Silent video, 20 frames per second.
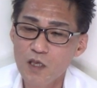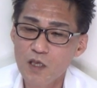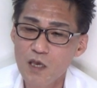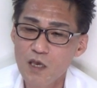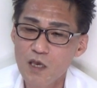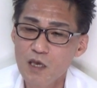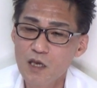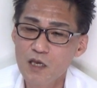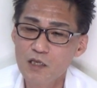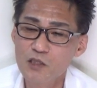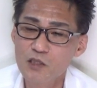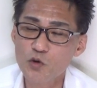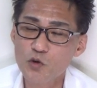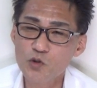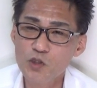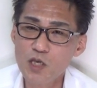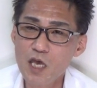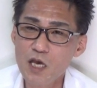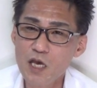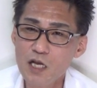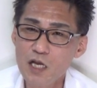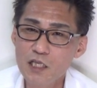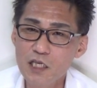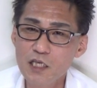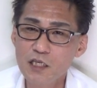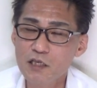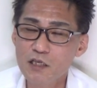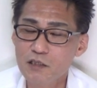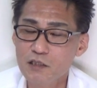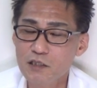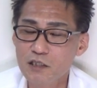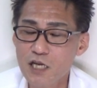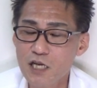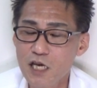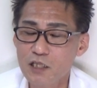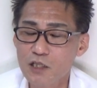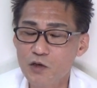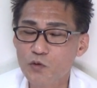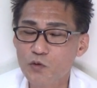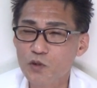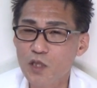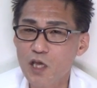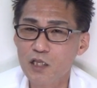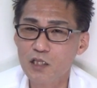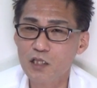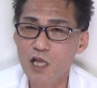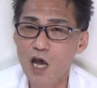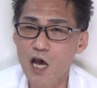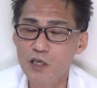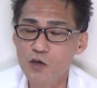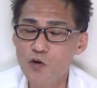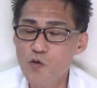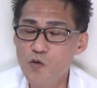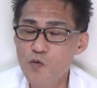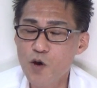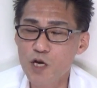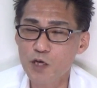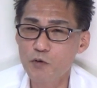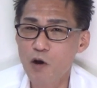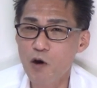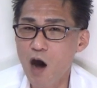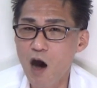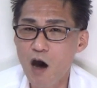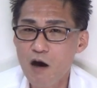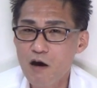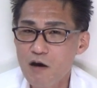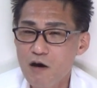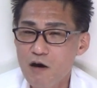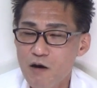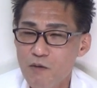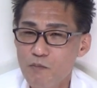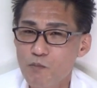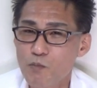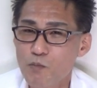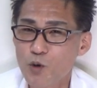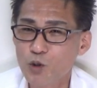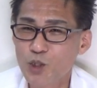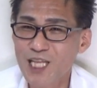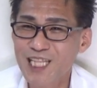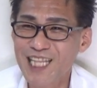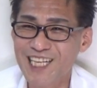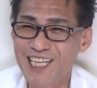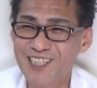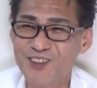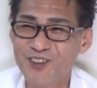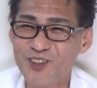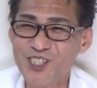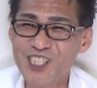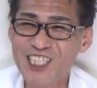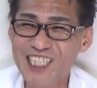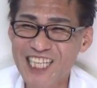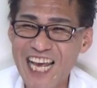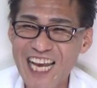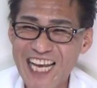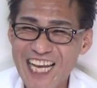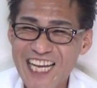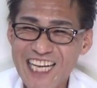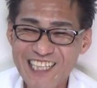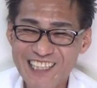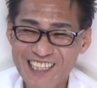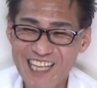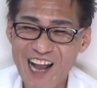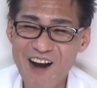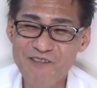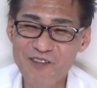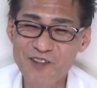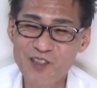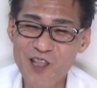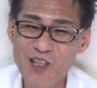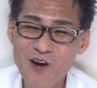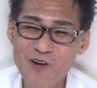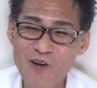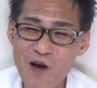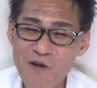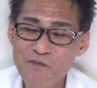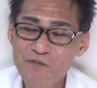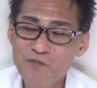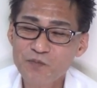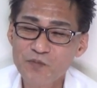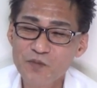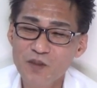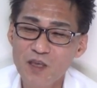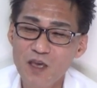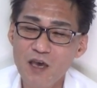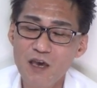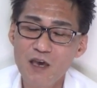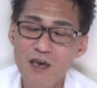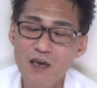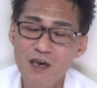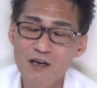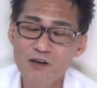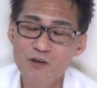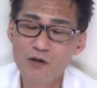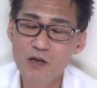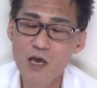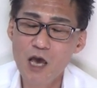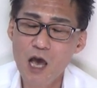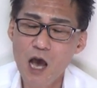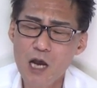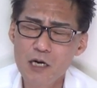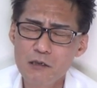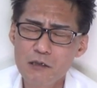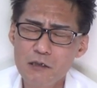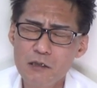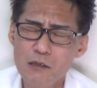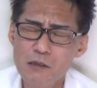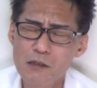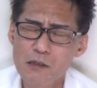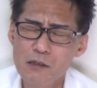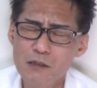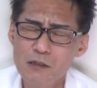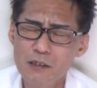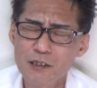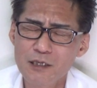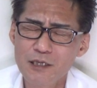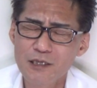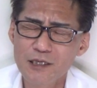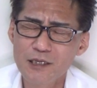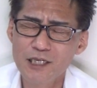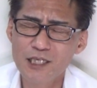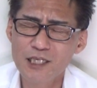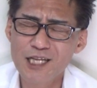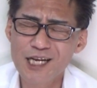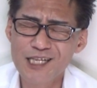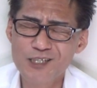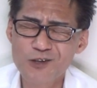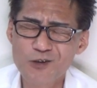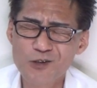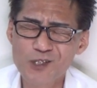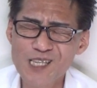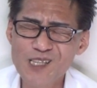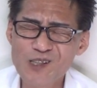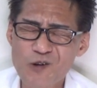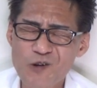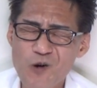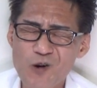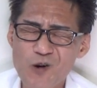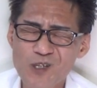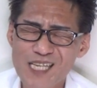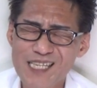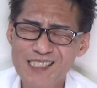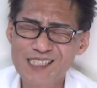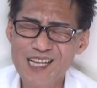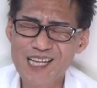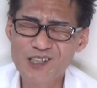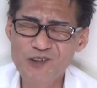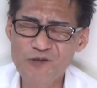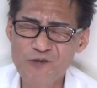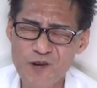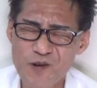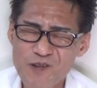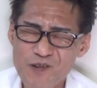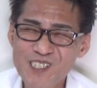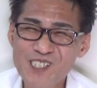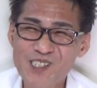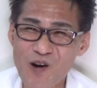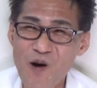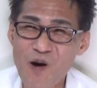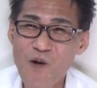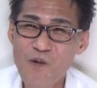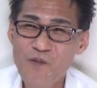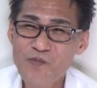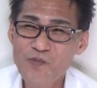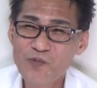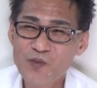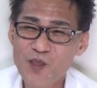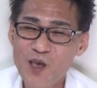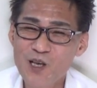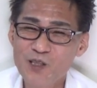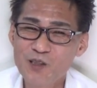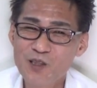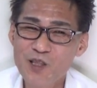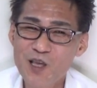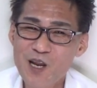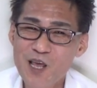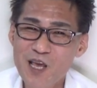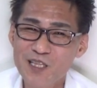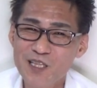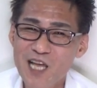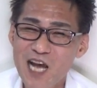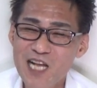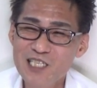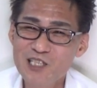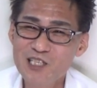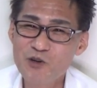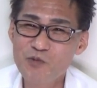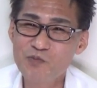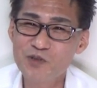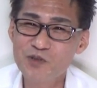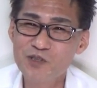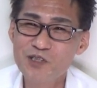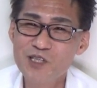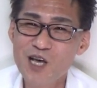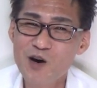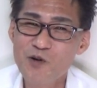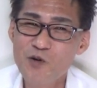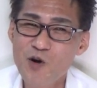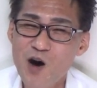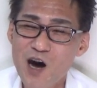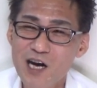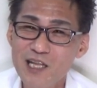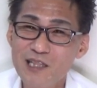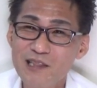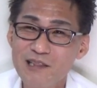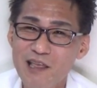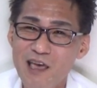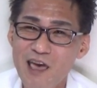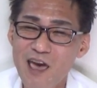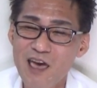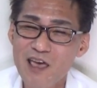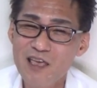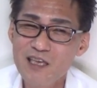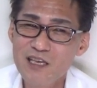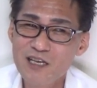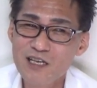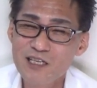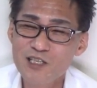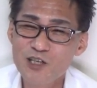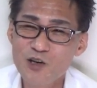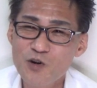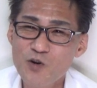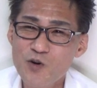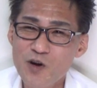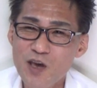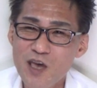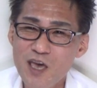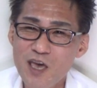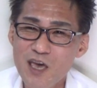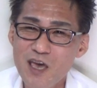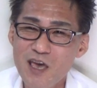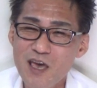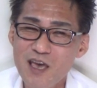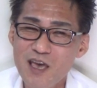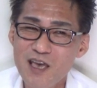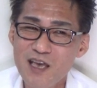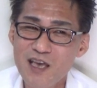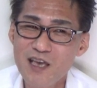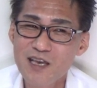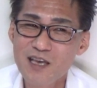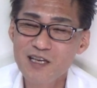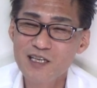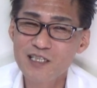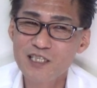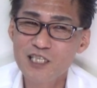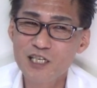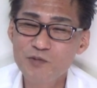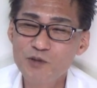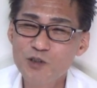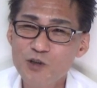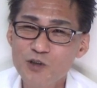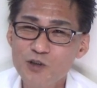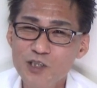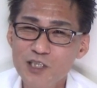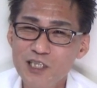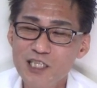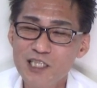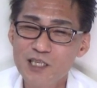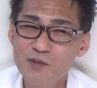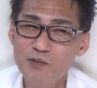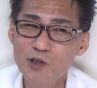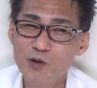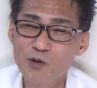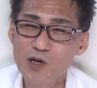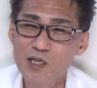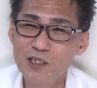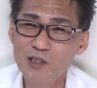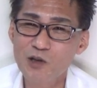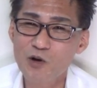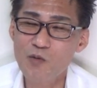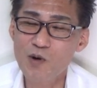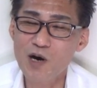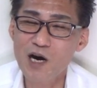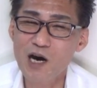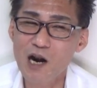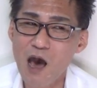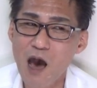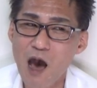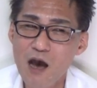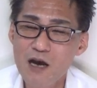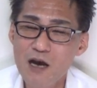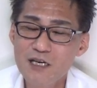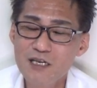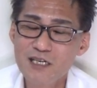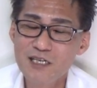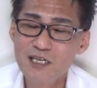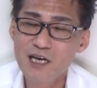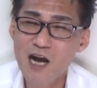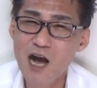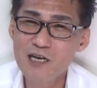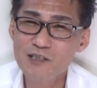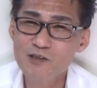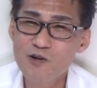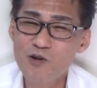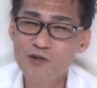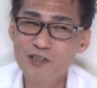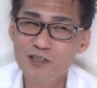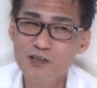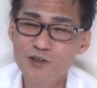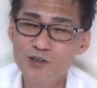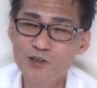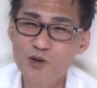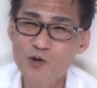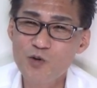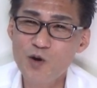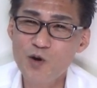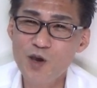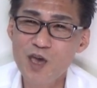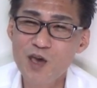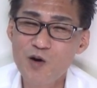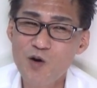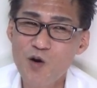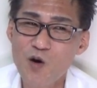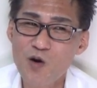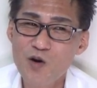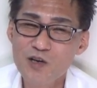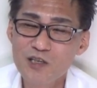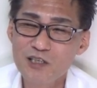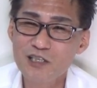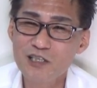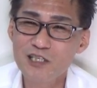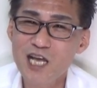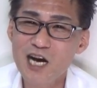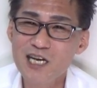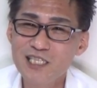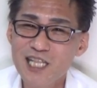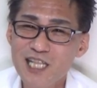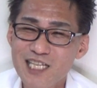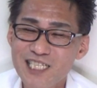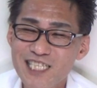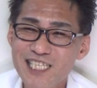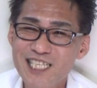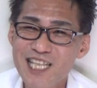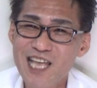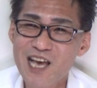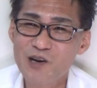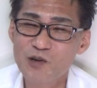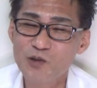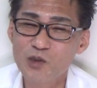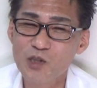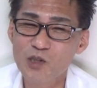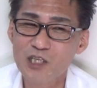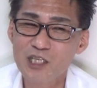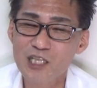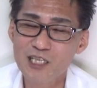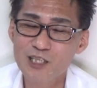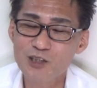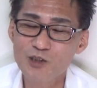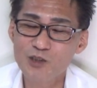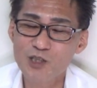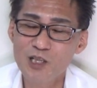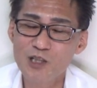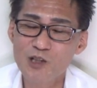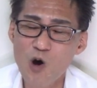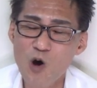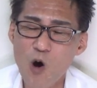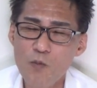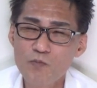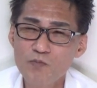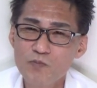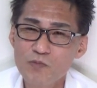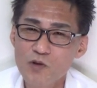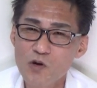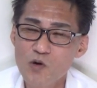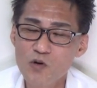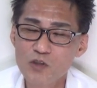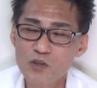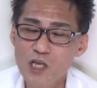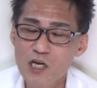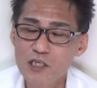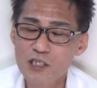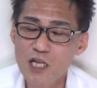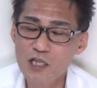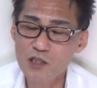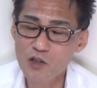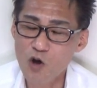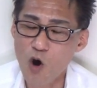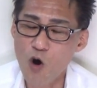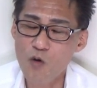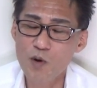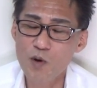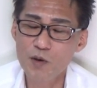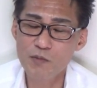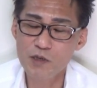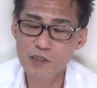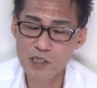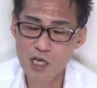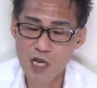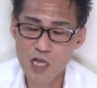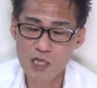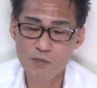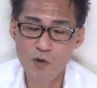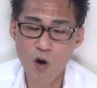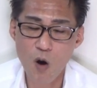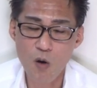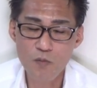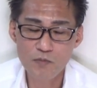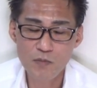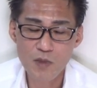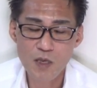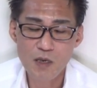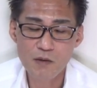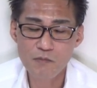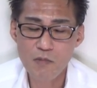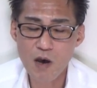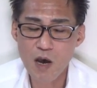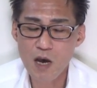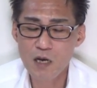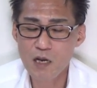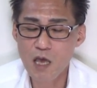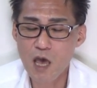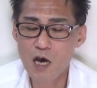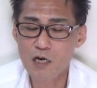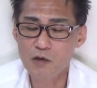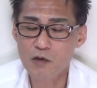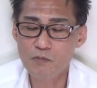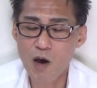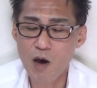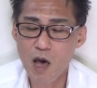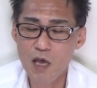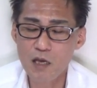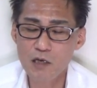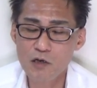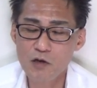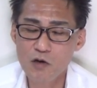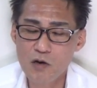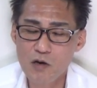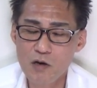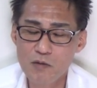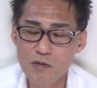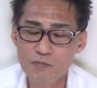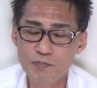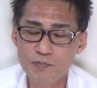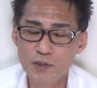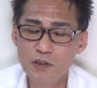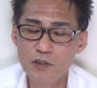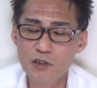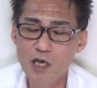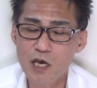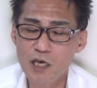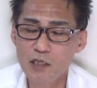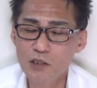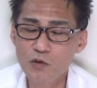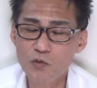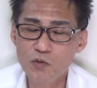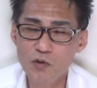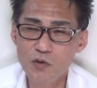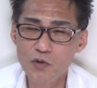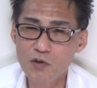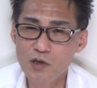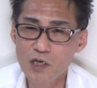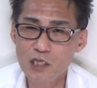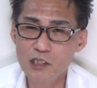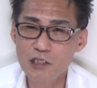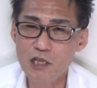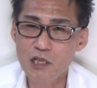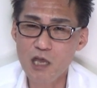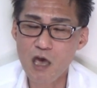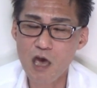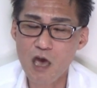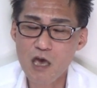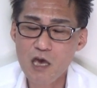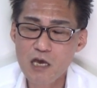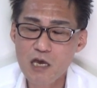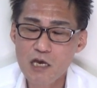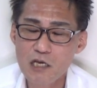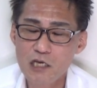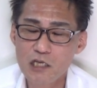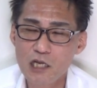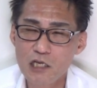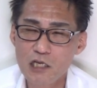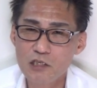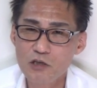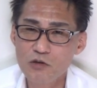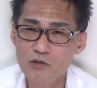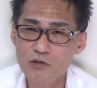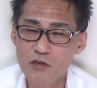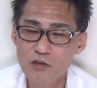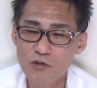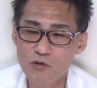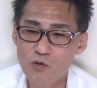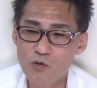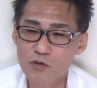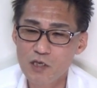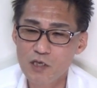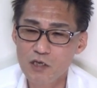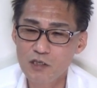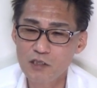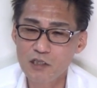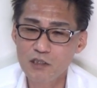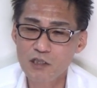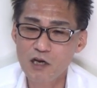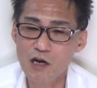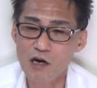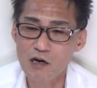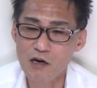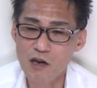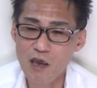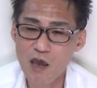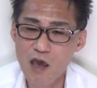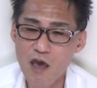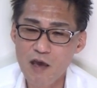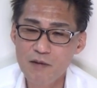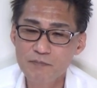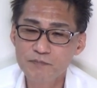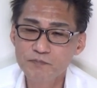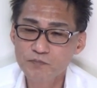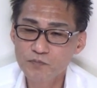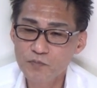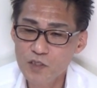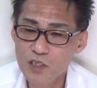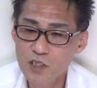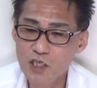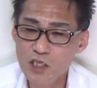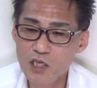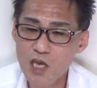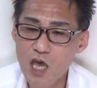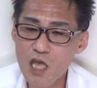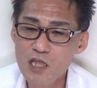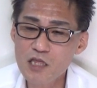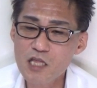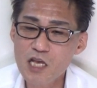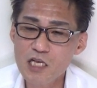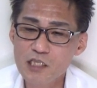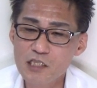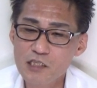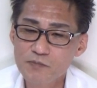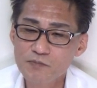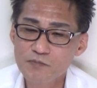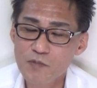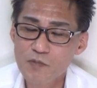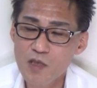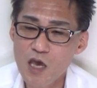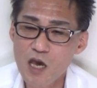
えー、女性が憎くないって答えた4割はモテてる方ですね。多分ね、これ。えー、これあのー北朝鮮の工作だと思いますよ。んでね、男女分断を図って、徴兵、自分の国に攻めてこれるところから、韓国の徴兵をグダグダにしてやろうって北朝鮮の工作だと思いますけれども、まあね、あの、前の文大統領からして、北朝鮮の工作員だったからね、試験です。